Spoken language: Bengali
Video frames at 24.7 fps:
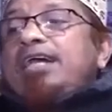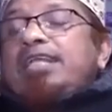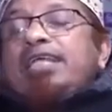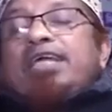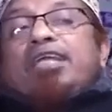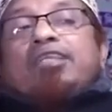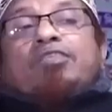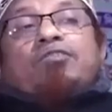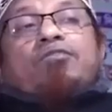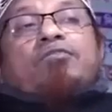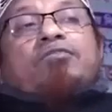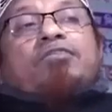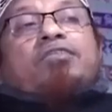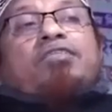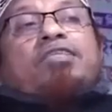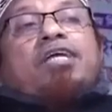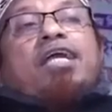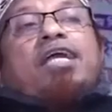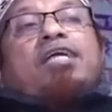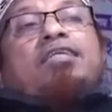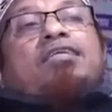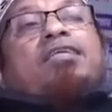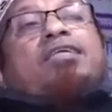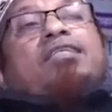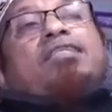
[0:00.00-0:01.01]
আর একজন
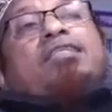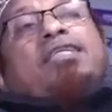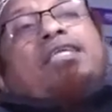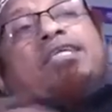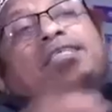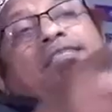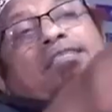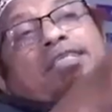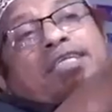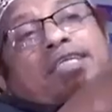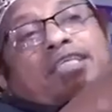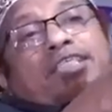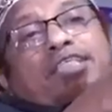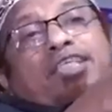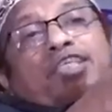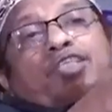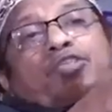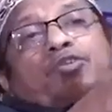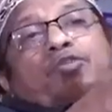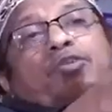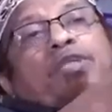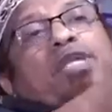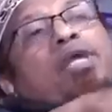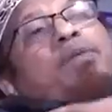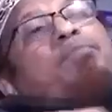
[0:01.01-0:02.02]
স্যারকে দিয়েছে
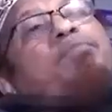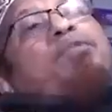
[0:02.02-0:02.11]
শিশুকে